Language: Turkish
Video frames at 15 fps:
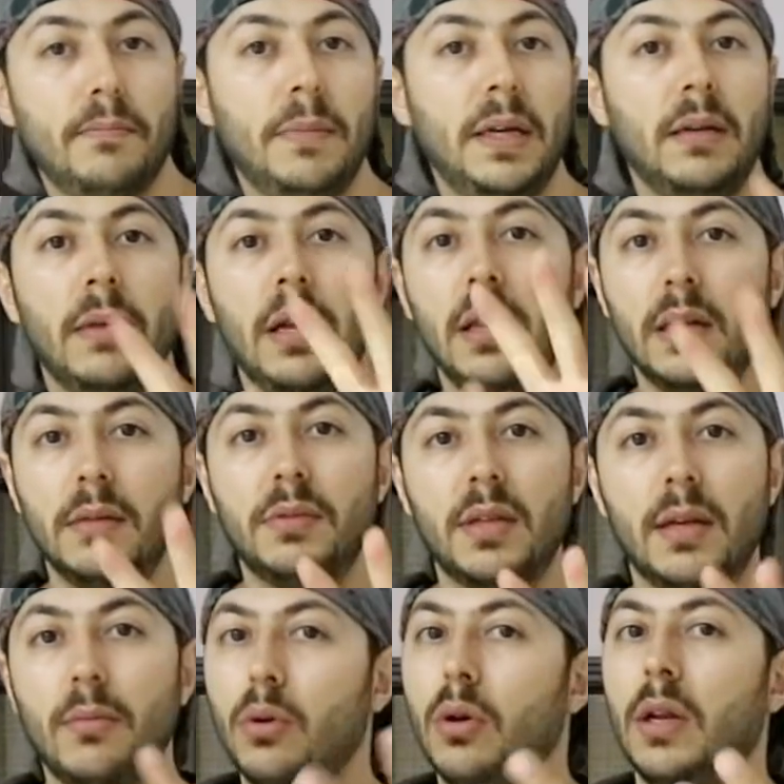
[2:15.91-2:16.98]
Benim
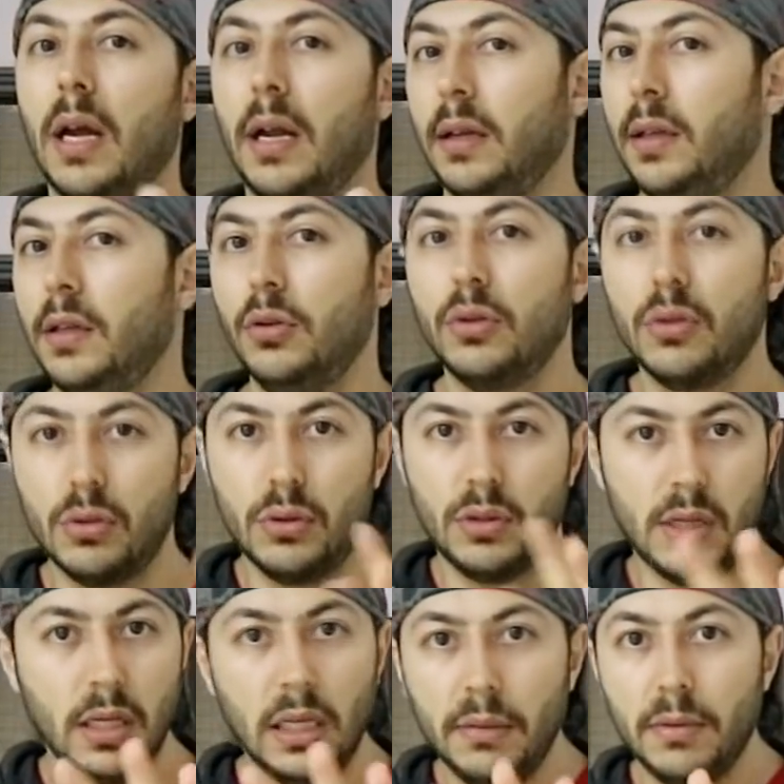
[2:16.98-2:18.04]
ellerimse böyle yani ne diyorsun
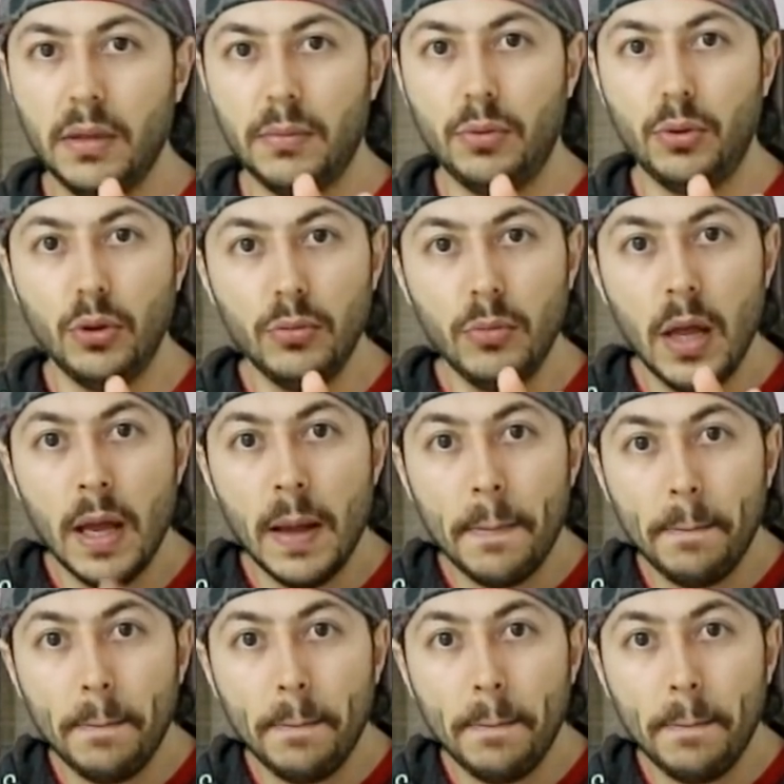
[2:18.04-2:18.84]
sen gibi yapıyorum.